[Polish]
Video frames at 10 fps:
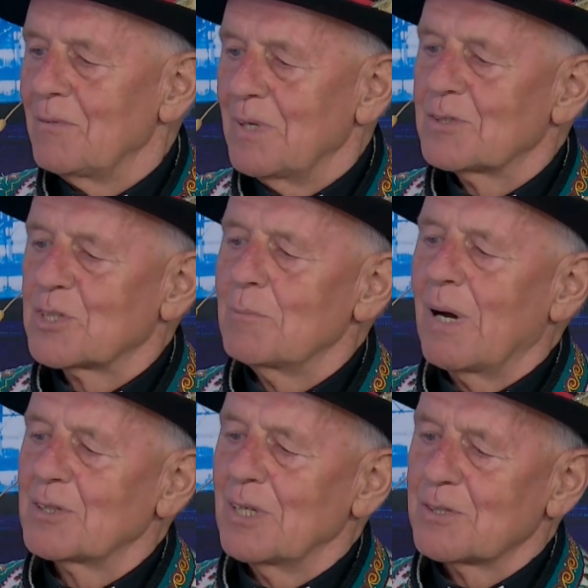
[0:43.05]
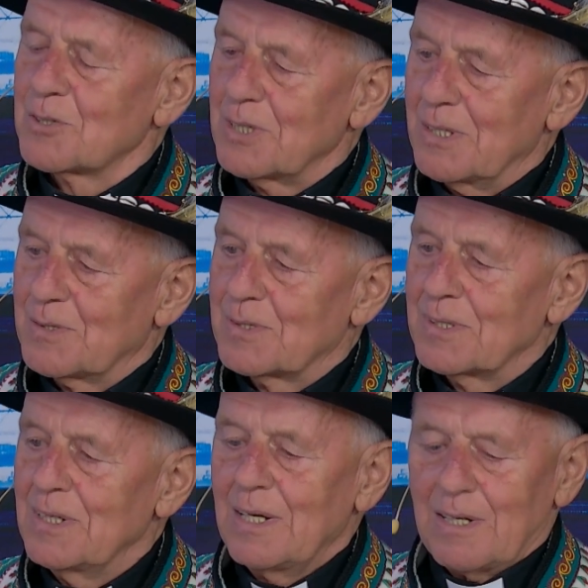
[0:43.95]
Więc trzeba się
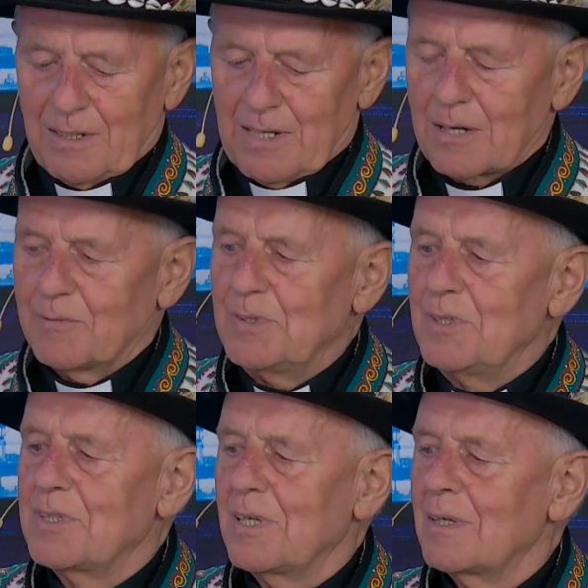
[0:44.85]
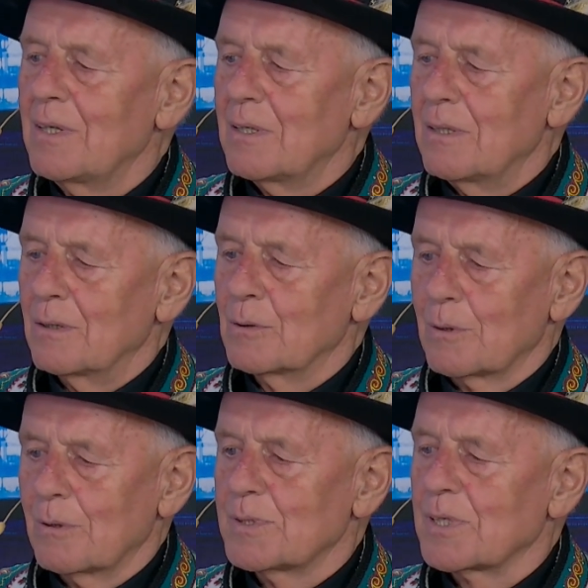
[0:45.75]
strzec. Jak widzicie, e,
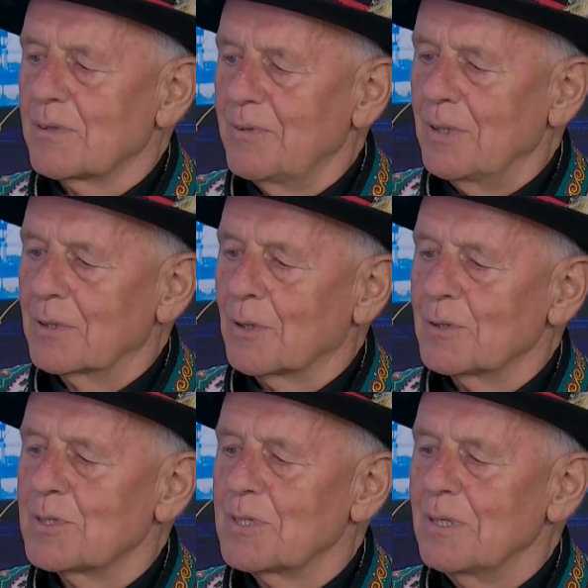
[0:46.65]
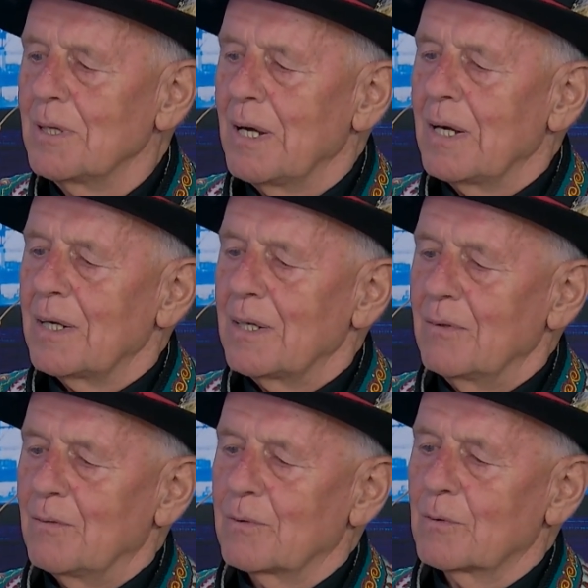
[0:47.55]
góro z krwi i kości
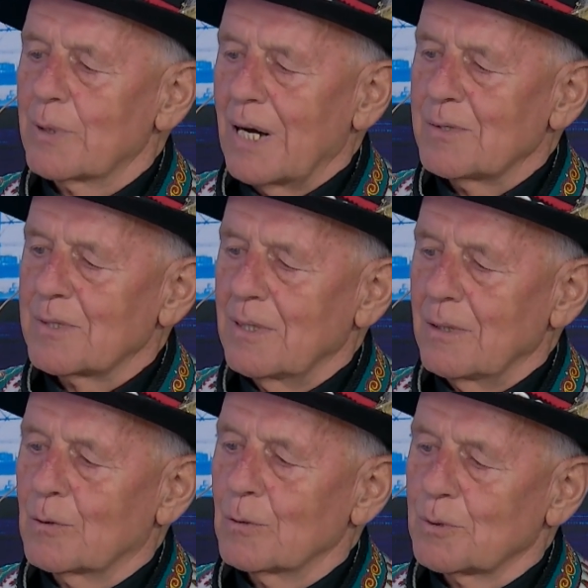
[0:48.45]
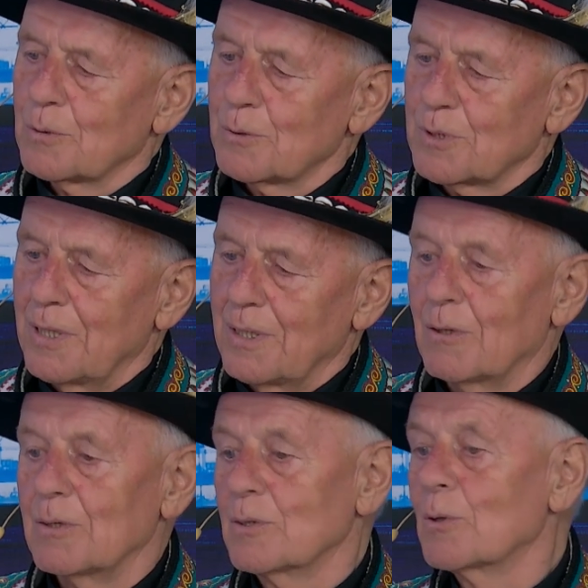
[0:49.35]
w góralskiej kulturze,
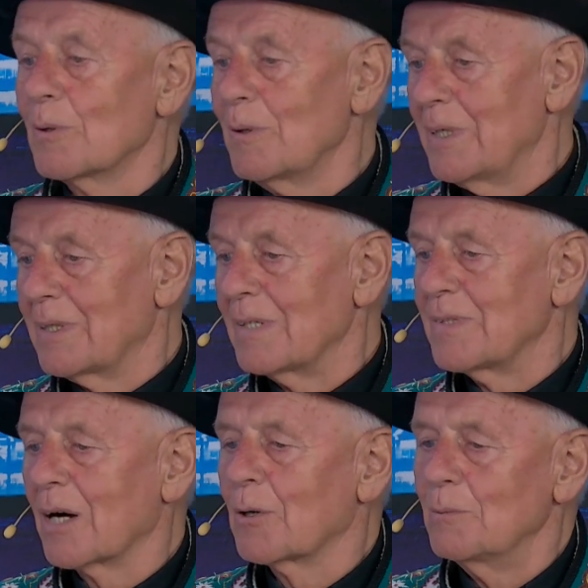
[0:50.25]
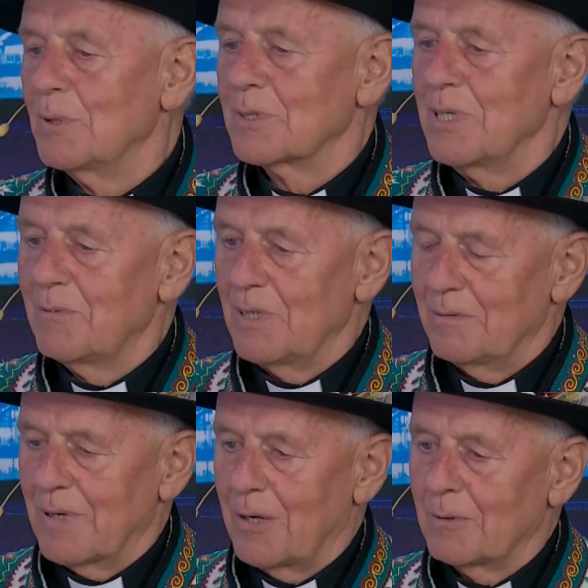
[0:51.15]
choć góroleta za niż nie
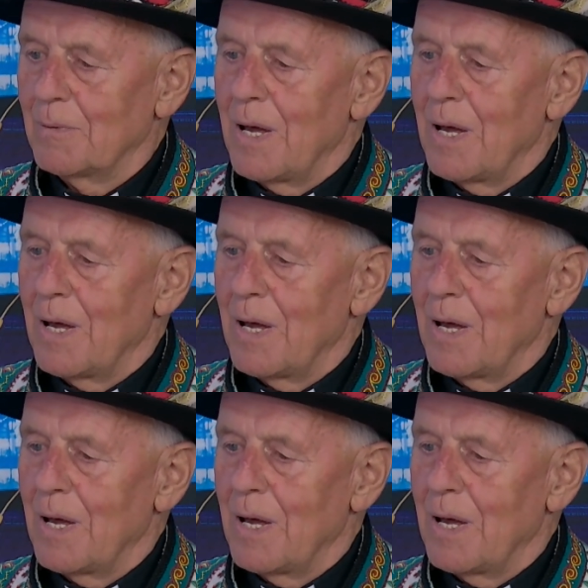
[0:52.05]
wylewają,